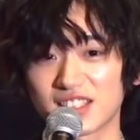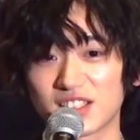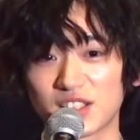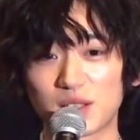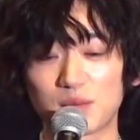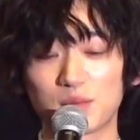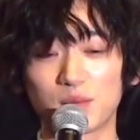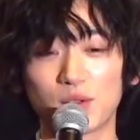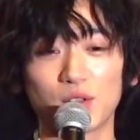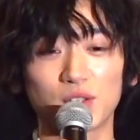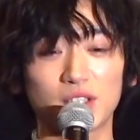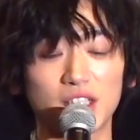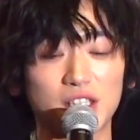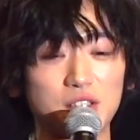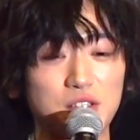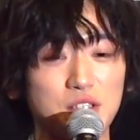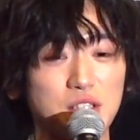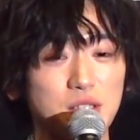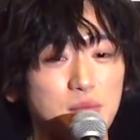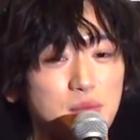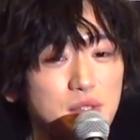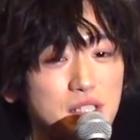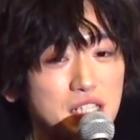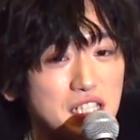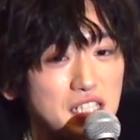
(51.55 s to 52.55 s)
それも楽
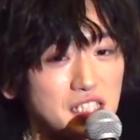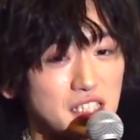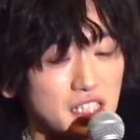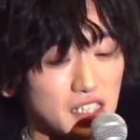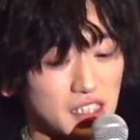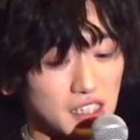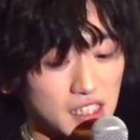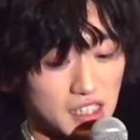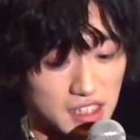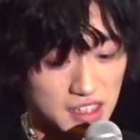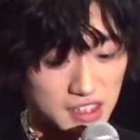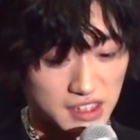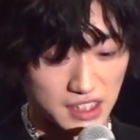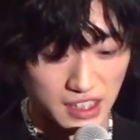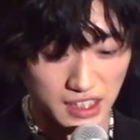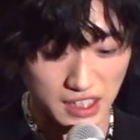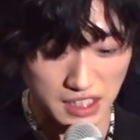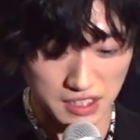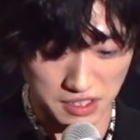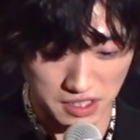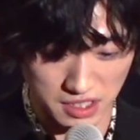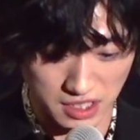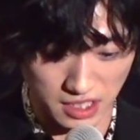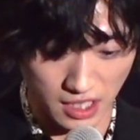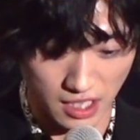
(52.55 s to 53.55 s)
しみにしていただきたい
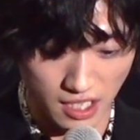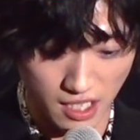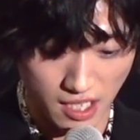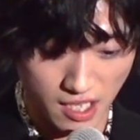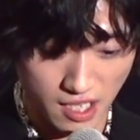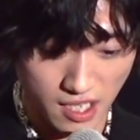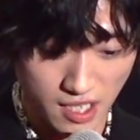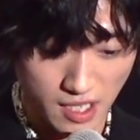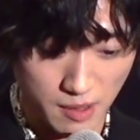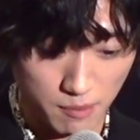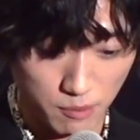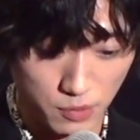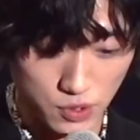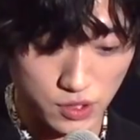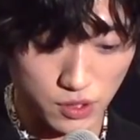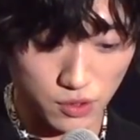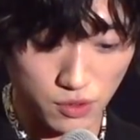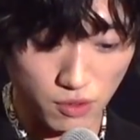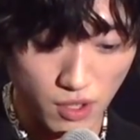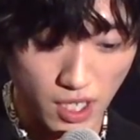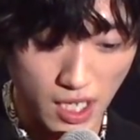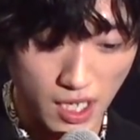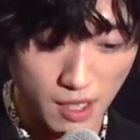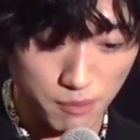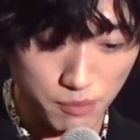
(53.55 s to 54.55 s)
ですし、もうそ
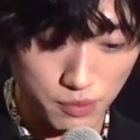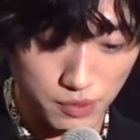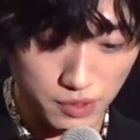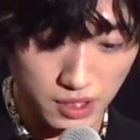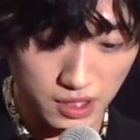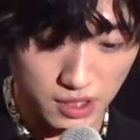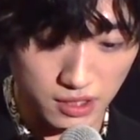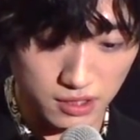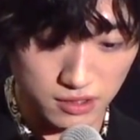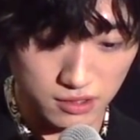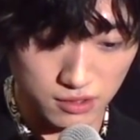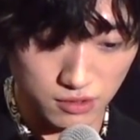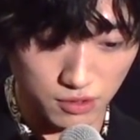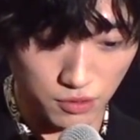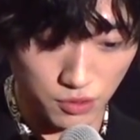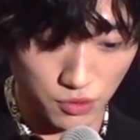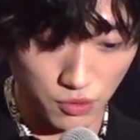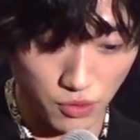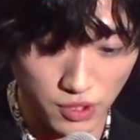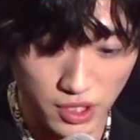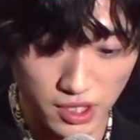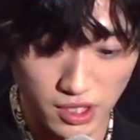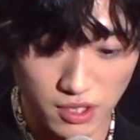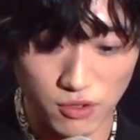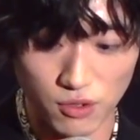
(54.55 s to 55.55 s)
のハプニングを
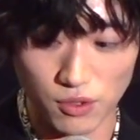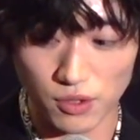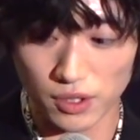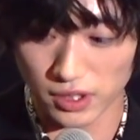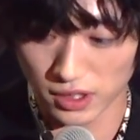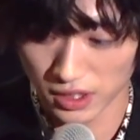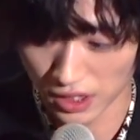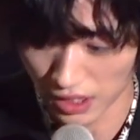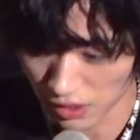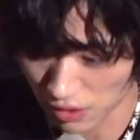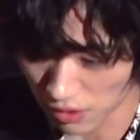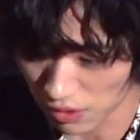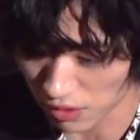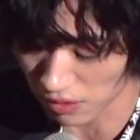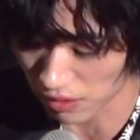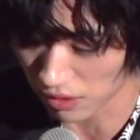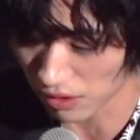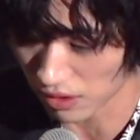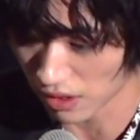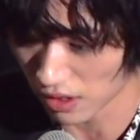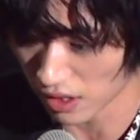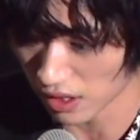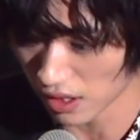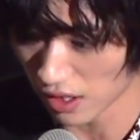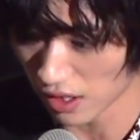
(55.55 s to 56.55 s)
乗り越えての